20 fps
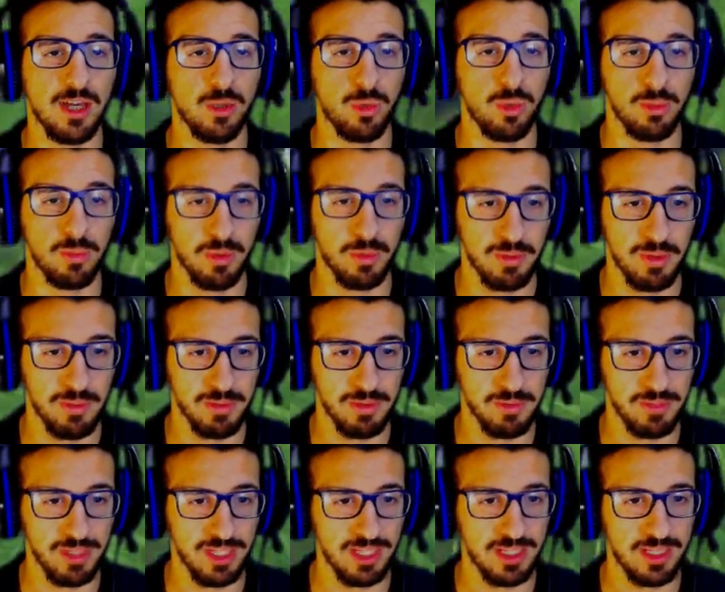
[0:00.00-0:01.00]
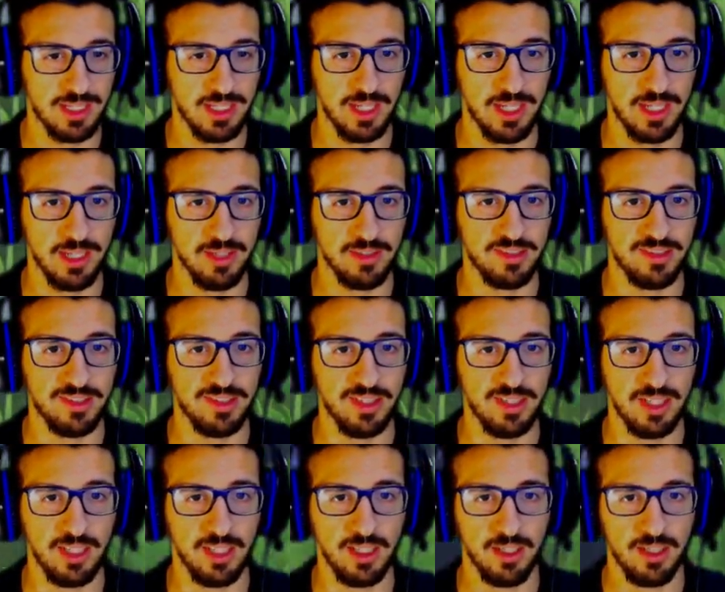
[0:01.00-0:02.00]
qui probabilmente
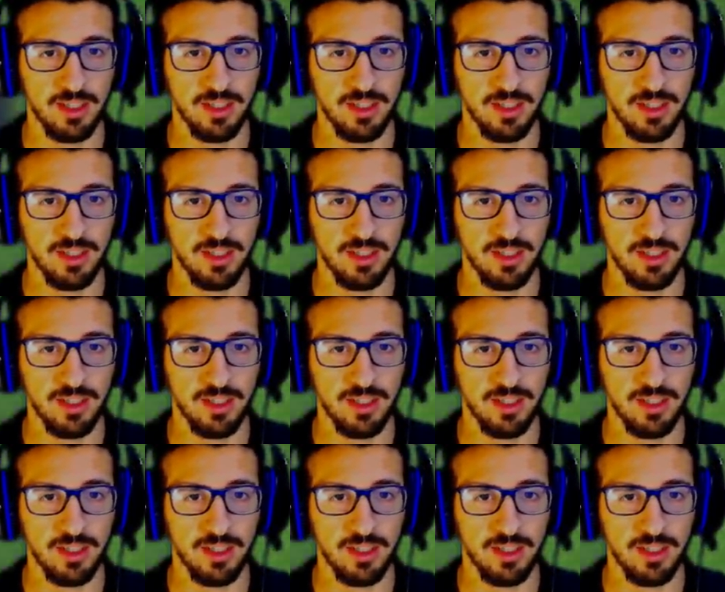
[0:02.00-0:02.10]
sì.